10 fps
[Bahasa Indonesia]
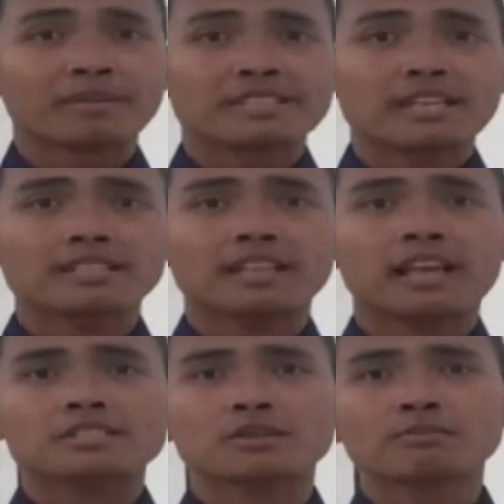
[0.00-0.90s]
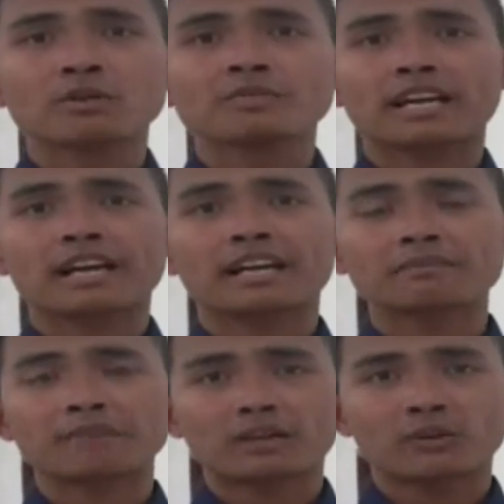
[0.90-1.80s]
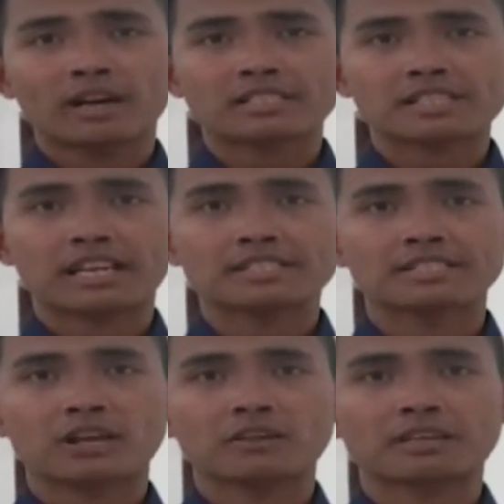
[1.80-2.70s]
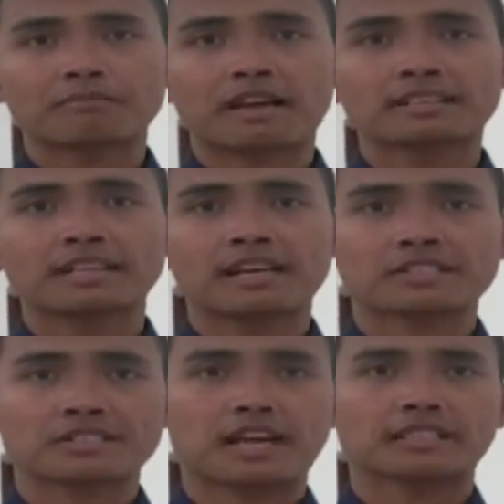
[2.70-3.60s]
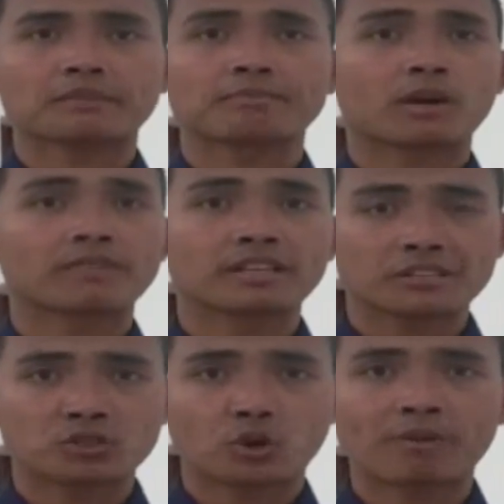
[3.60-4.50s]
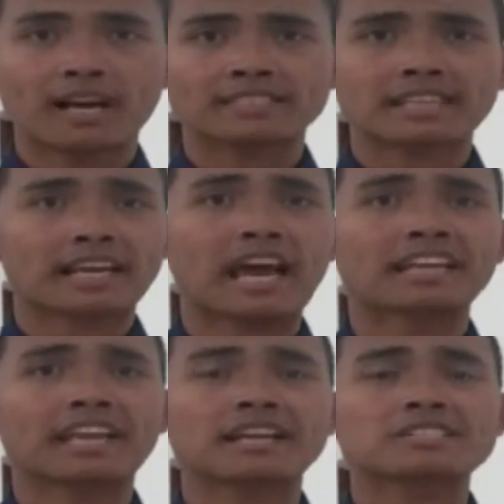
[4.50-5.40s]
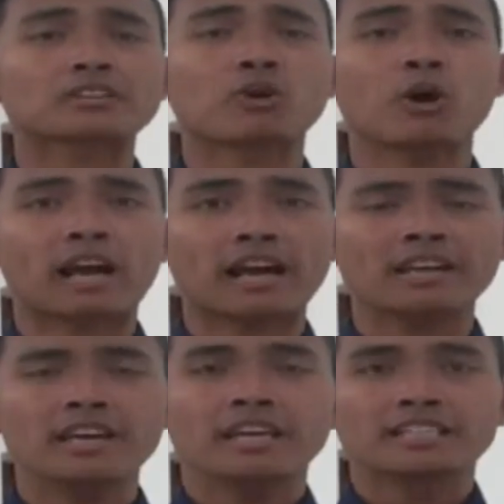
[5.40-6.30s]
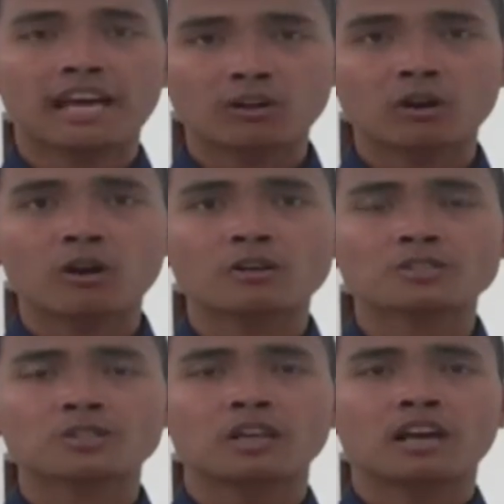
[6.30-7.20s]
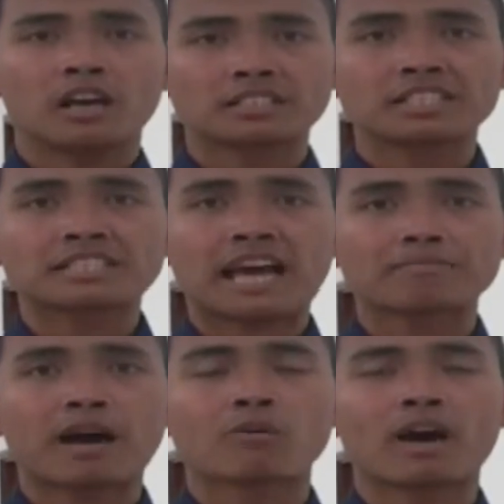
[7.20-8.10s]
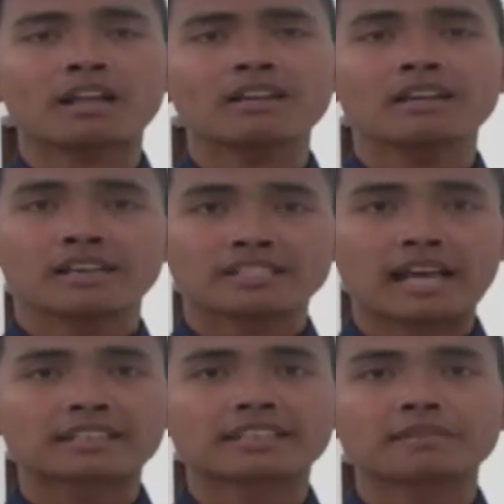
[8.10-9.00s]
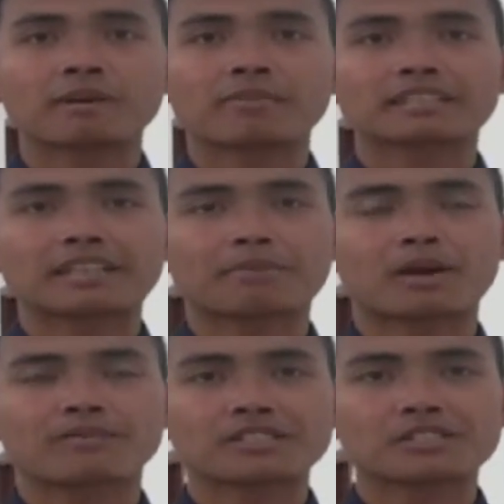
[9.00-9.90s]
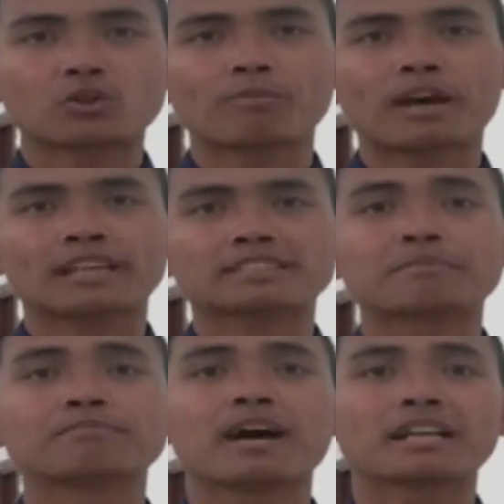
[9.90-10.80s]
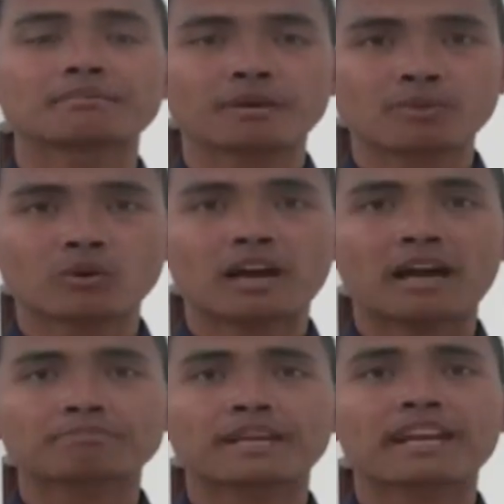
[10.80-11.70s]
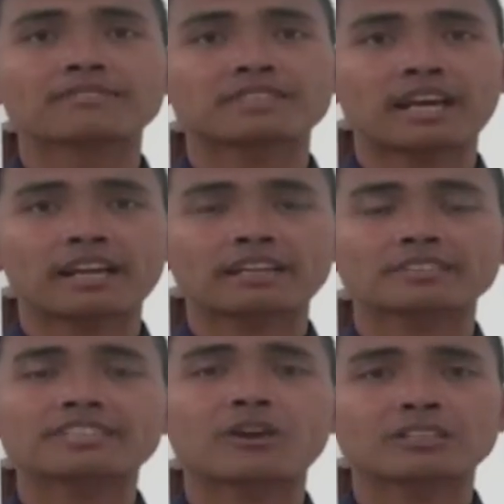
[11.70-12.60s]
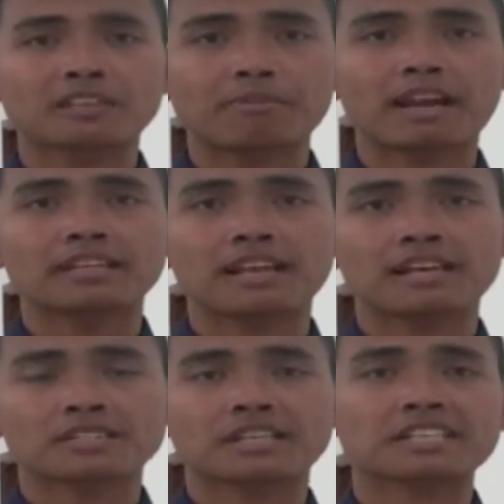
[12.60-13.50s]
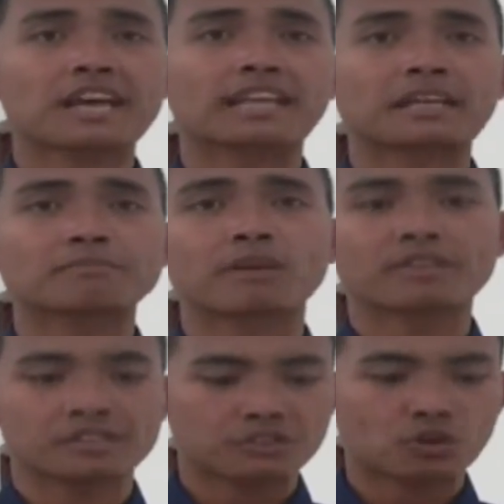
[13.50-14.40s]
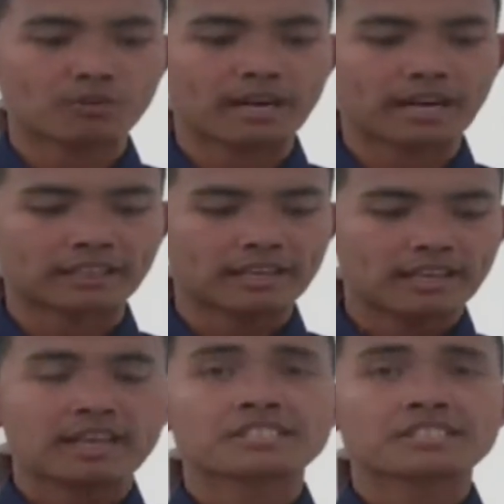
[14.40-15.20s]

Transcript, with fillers: Pemirsa setelah sebelumnya gagal melakukan seleksi calon kepala dinas kesehatan Provinsi Jawa Barat karena hanya ada satu orang yang lolos eh, di tahap awal, saat ini pemerintah Provinsi Jawa Barat kembali membuka pendaftaran calon kepala dinas kesehatan Provinsi Jawa Barat.